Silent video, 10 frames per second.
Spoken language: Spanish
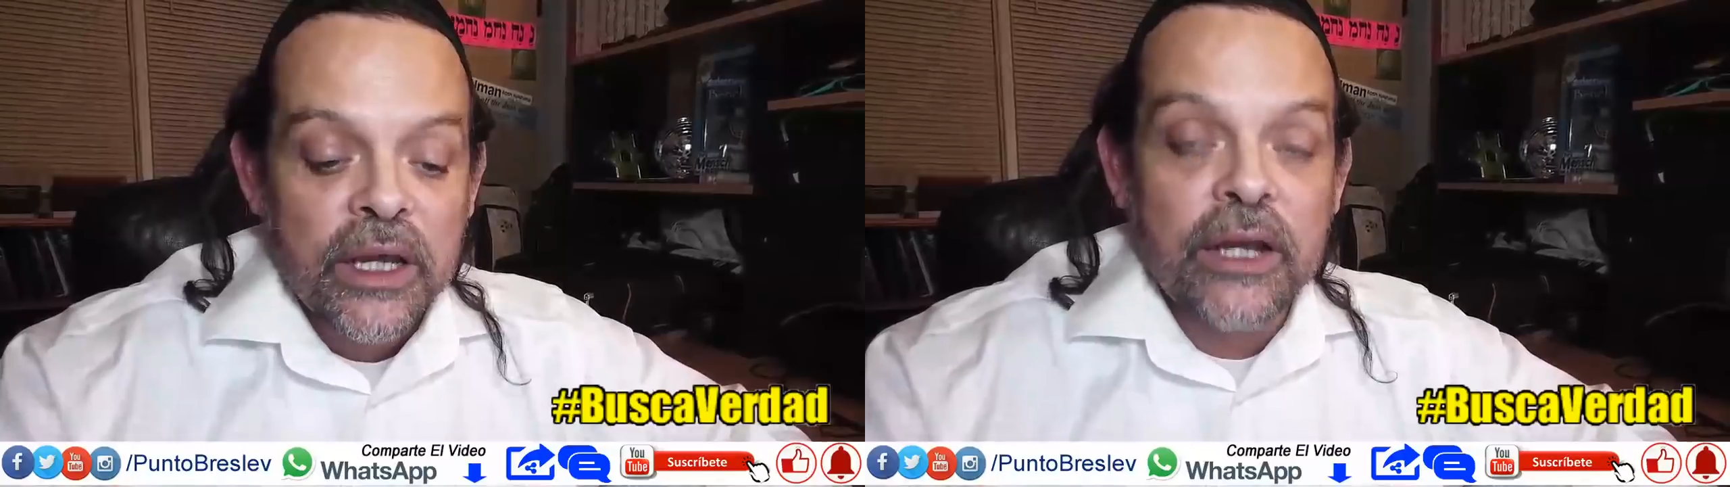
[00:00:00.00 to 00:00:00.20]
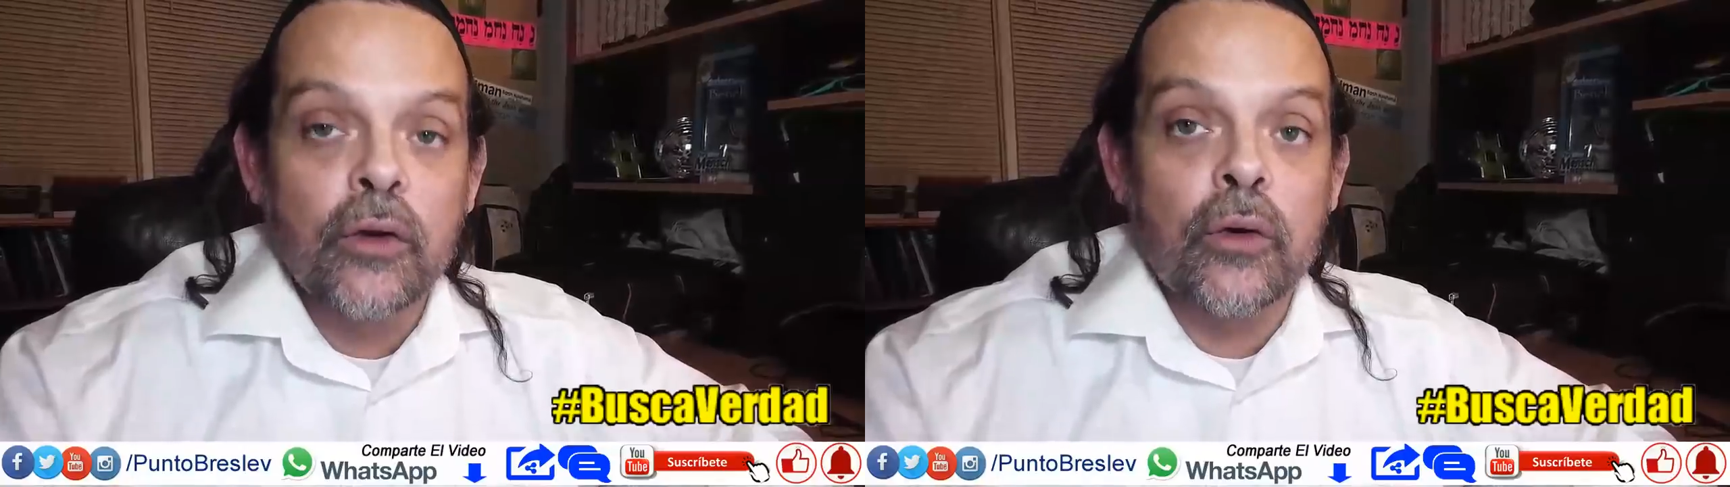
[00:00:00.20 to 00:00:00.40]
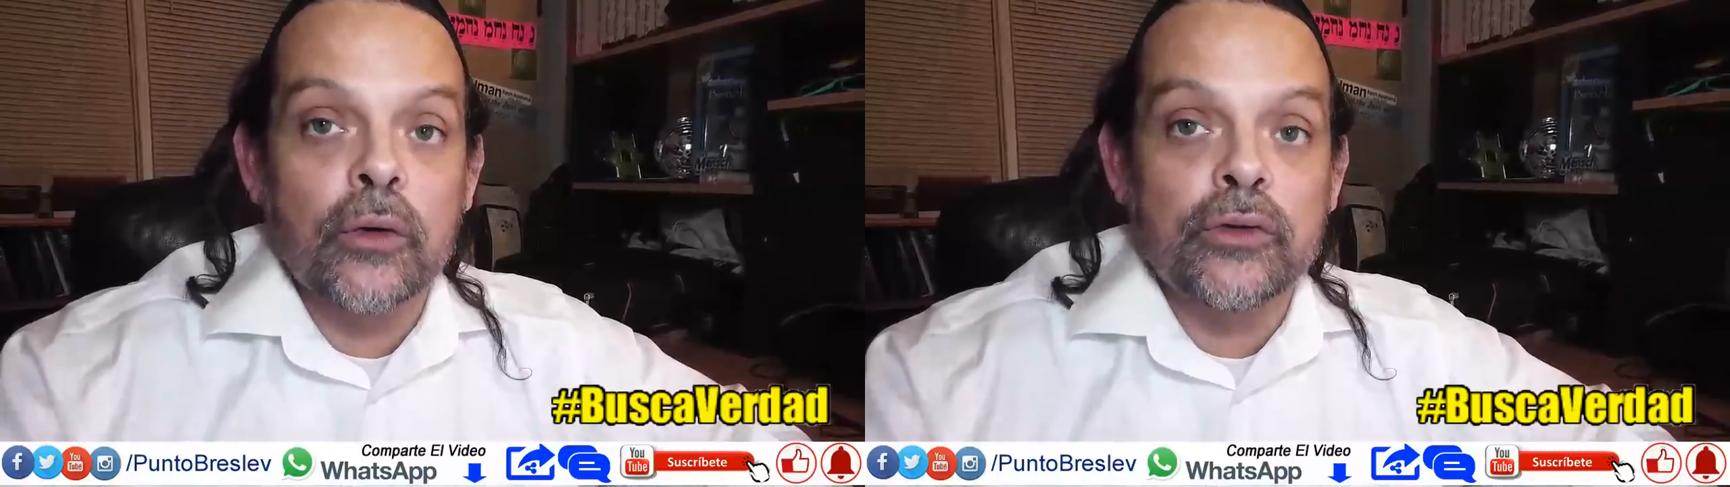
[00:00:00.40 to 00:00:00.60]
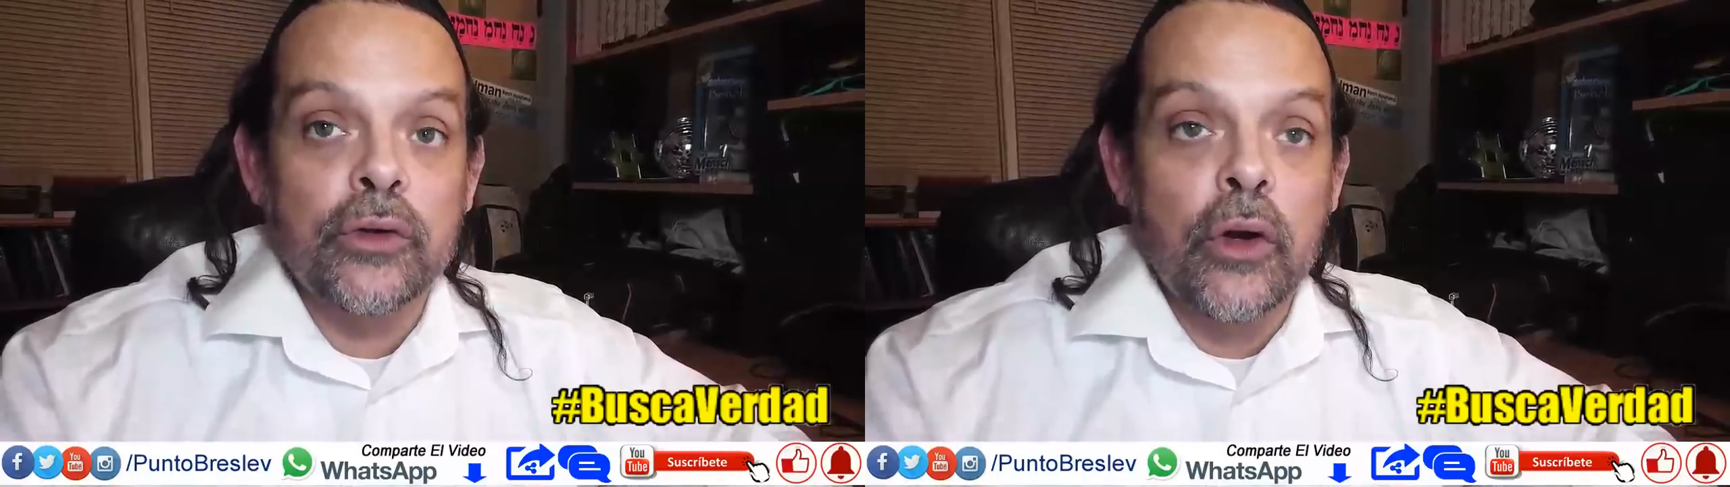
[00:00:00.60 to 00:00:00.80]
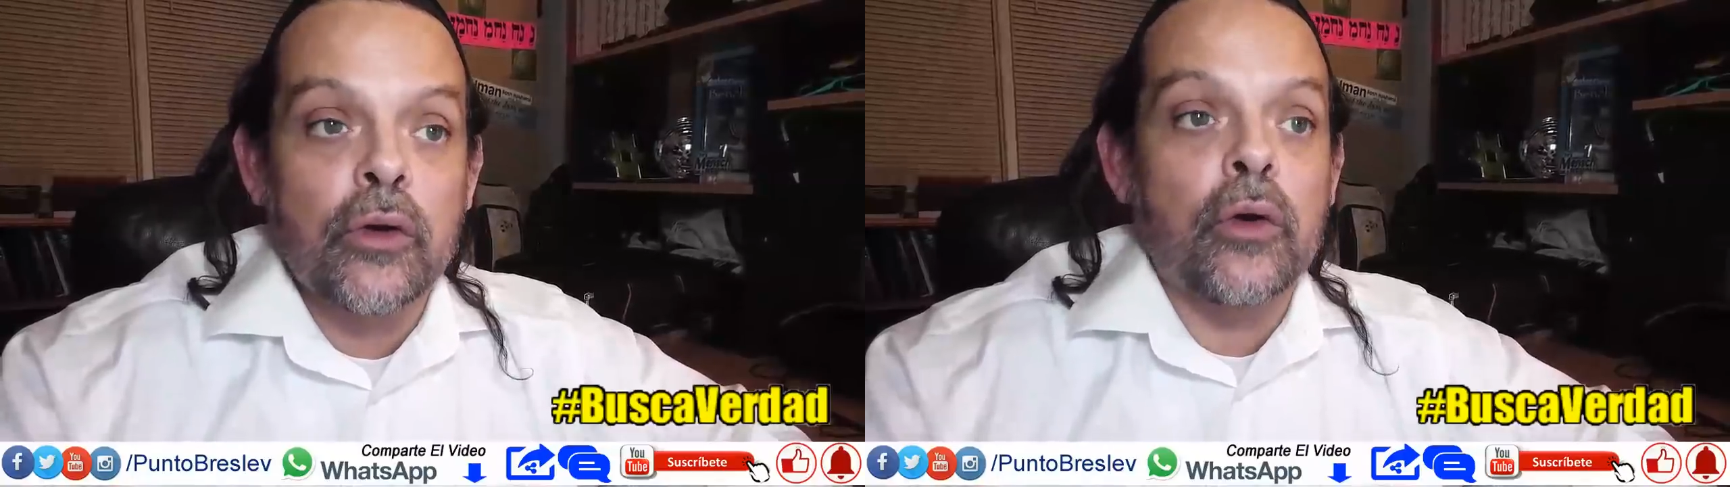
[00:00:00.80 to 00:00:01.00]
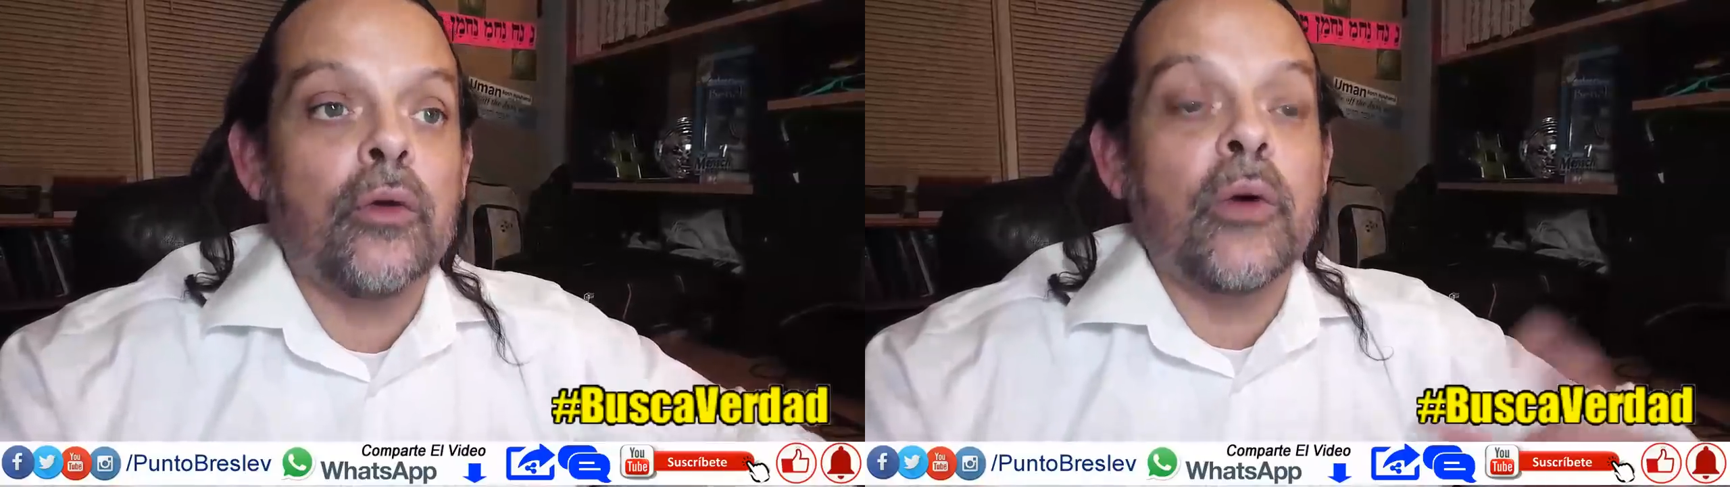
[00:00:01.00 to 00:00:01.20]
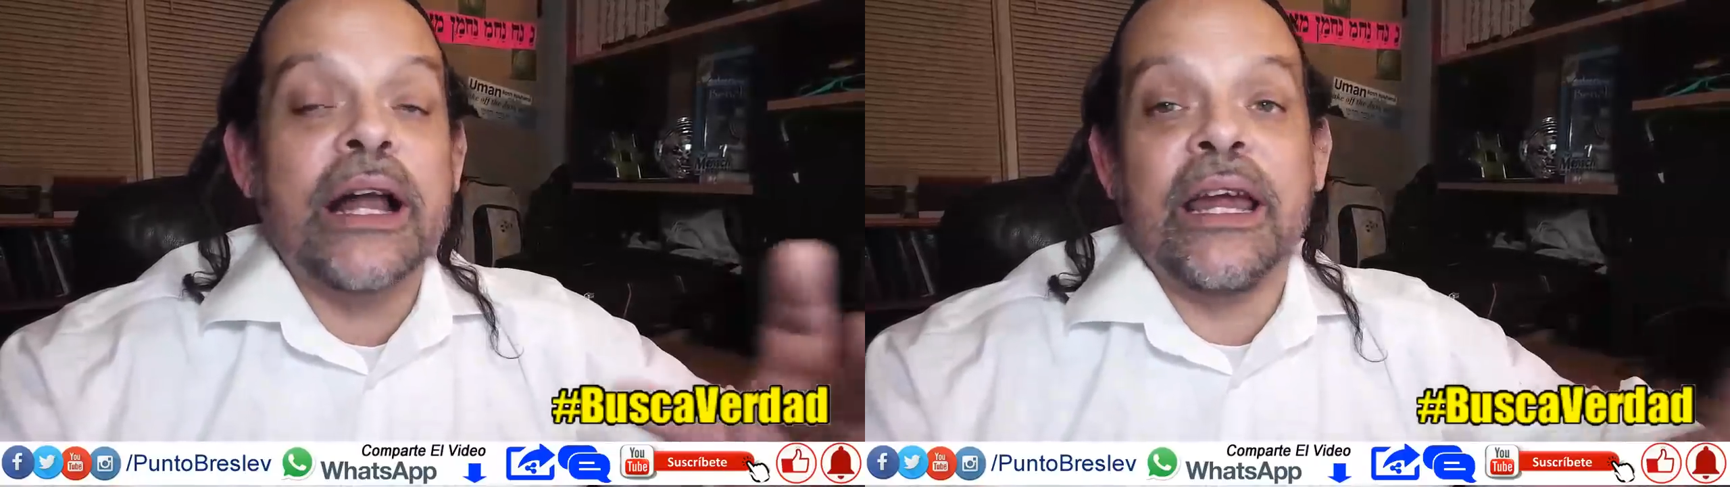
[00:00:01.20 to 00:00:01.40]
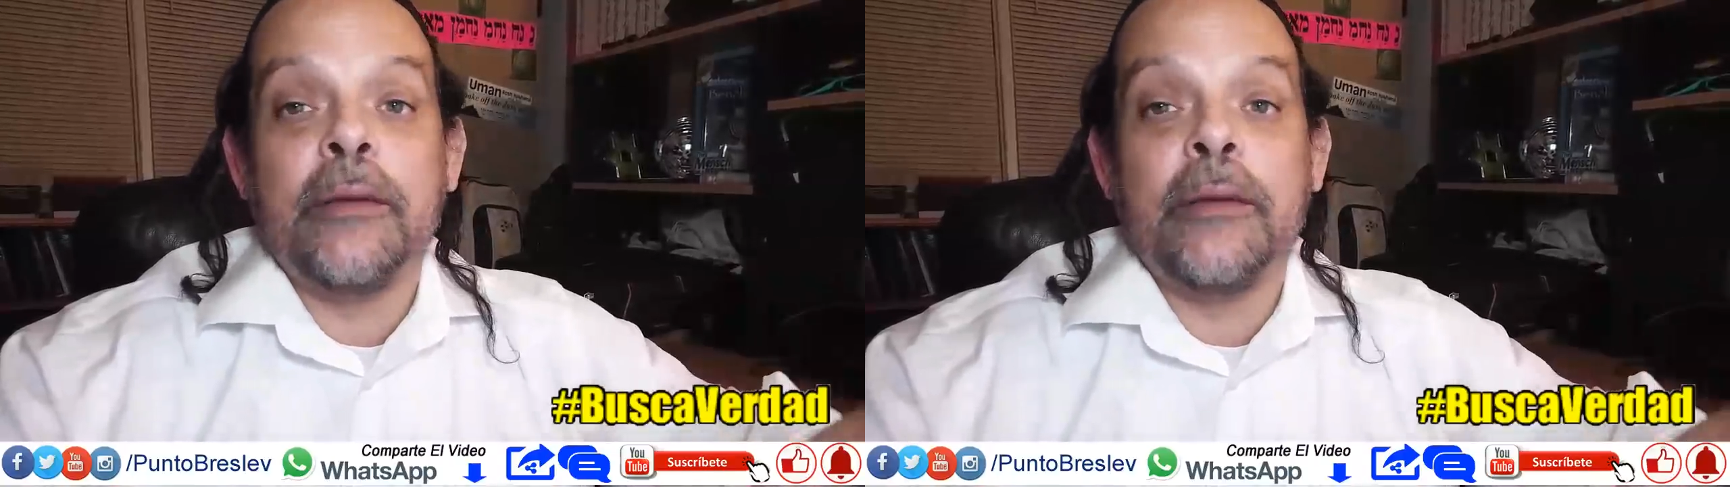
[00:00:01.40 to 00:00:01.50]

y lo construyó con lugares